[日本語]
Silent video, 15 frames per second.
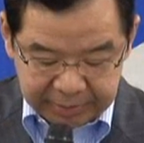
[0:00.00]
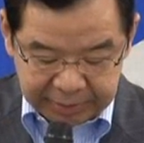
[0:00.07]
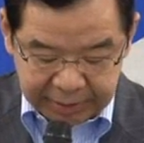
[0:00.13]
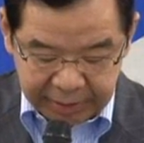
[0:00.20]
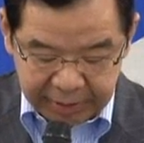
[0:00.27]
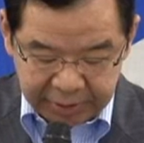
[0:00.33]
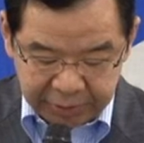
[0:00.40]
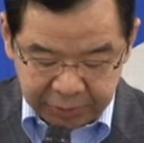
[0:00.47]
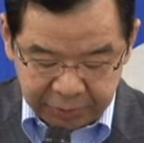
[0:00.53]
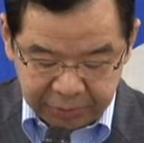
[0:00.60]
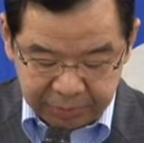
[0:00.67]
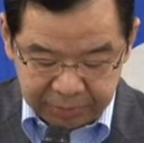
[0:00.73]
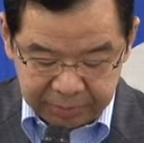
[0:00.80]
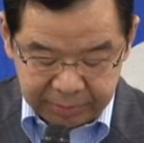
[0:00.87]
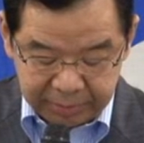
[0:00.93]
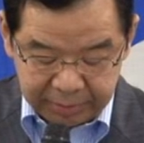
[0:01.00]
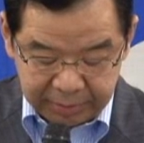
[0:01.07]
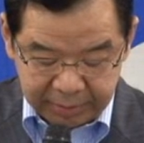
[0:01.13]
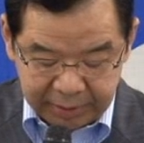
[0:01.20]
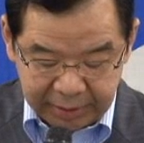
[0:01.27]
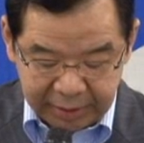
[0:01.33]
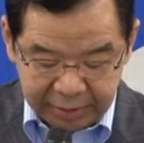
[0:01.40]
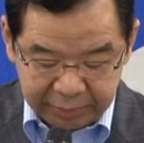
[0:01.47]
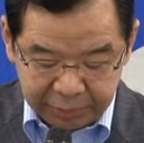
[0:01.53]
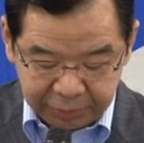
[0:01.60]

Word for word: 製氷、冷